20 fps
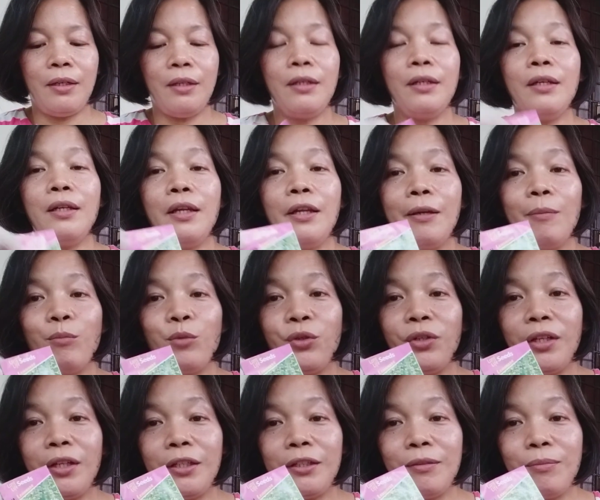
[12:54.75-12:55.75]

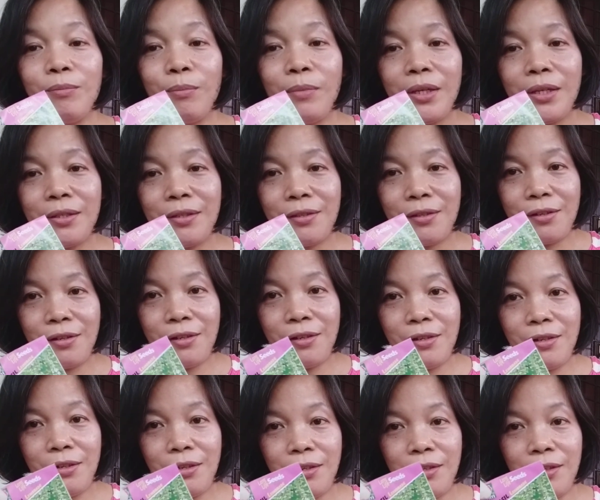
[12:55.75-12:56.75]
Lemonade bezel.
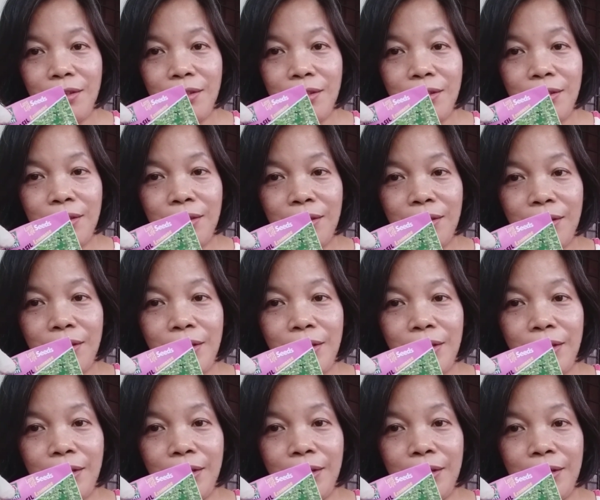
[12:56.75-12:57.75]

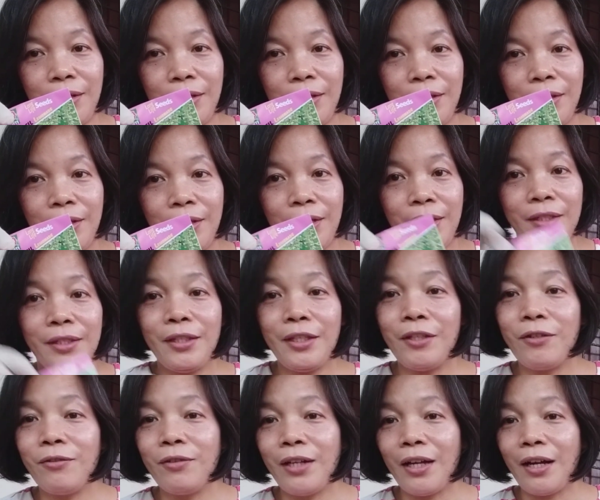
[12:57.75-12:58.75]
Ayan.
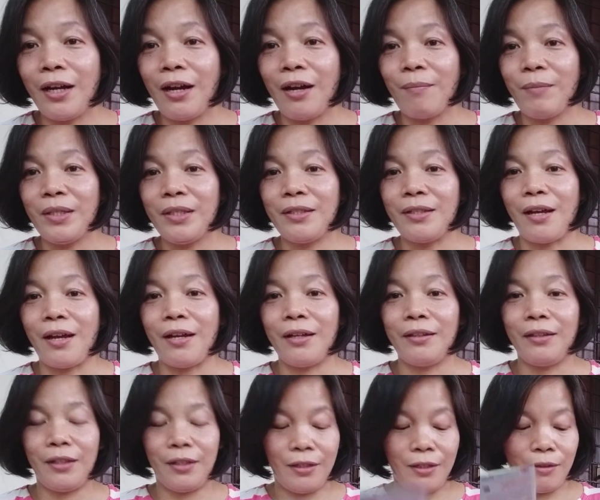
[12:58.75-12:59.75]
Sino nagamit sa
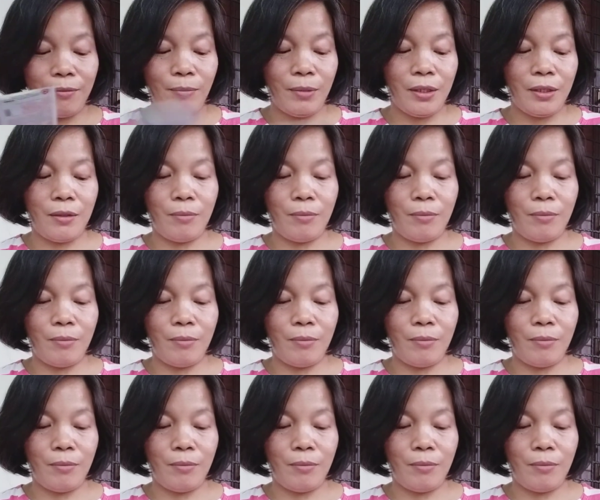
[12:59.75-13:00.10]
atin ng mga